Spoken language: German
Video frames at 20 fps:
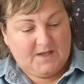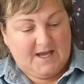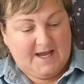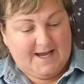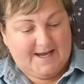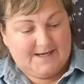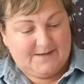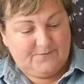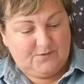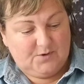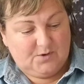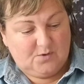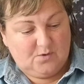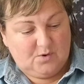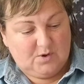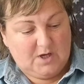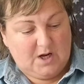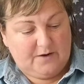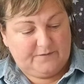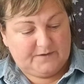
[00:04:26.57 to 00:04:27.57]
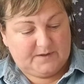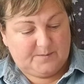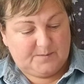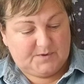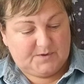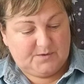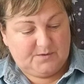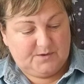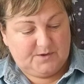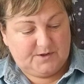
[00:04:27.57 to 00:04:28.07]
Heilwirkungen auf die
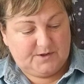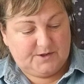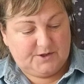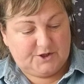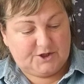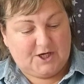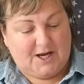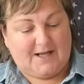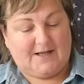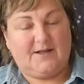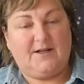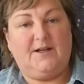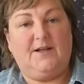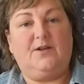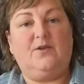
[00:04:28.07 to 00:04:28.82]
Psyche, Chakren